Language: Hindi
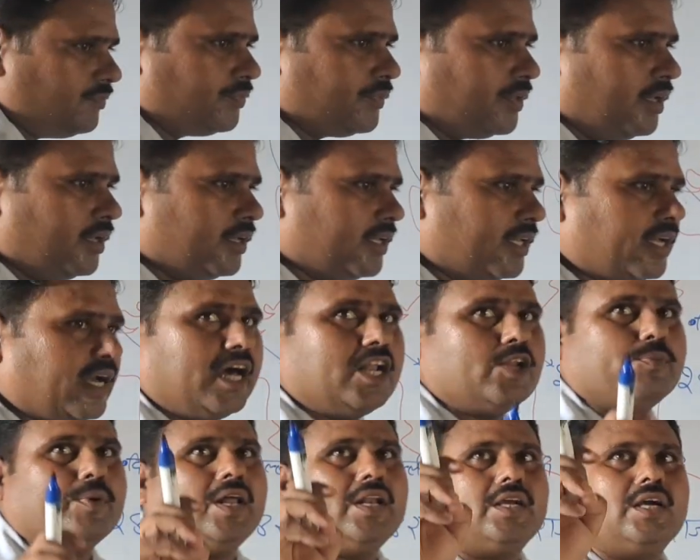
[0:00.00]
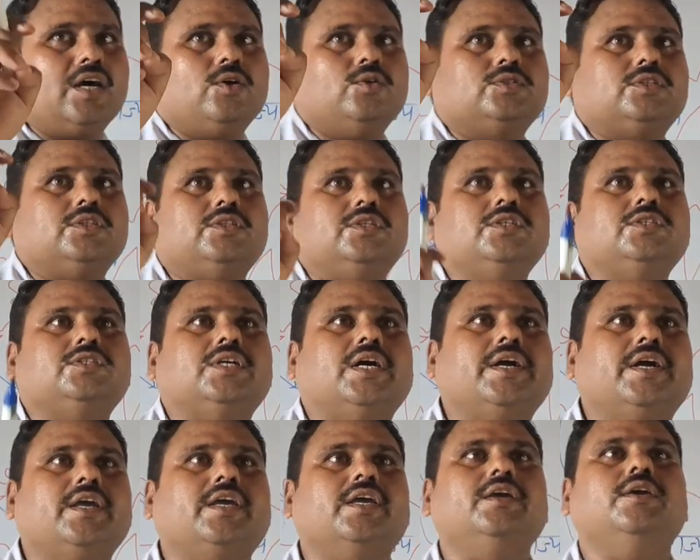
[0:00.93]
की कार्यपालिका होती थी
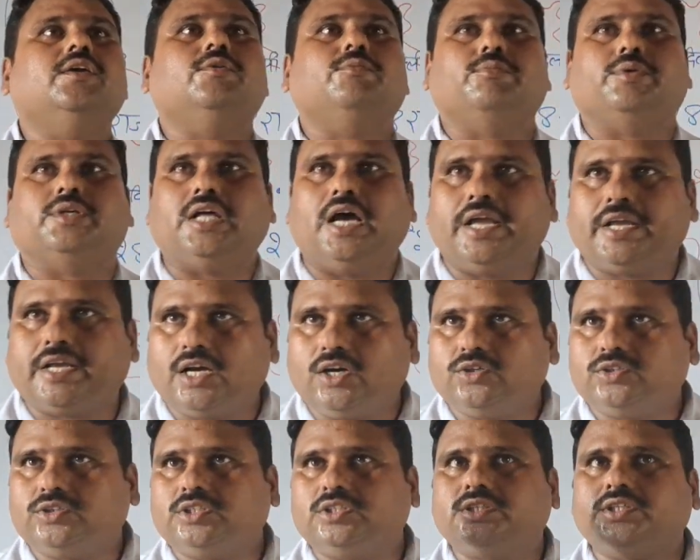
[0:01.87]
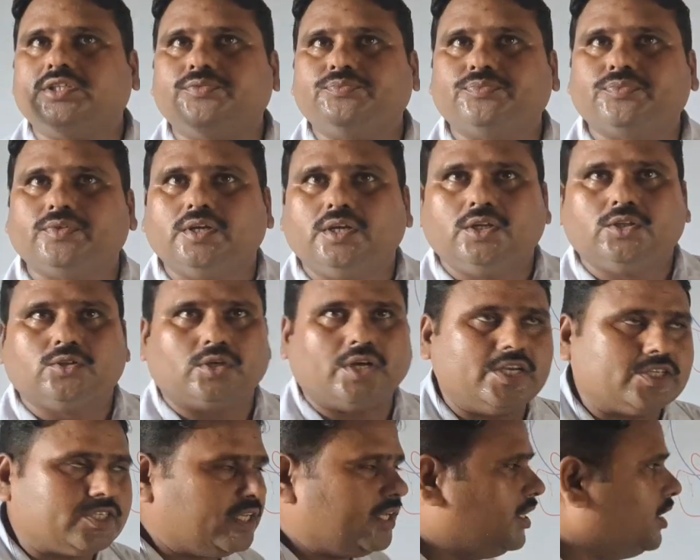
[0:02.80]
संघ की विधायिका होती थी तो
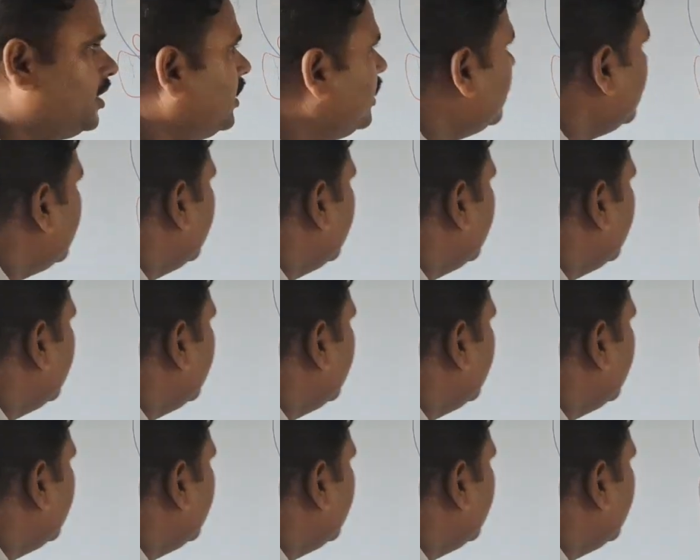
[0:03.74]
ऐसे ही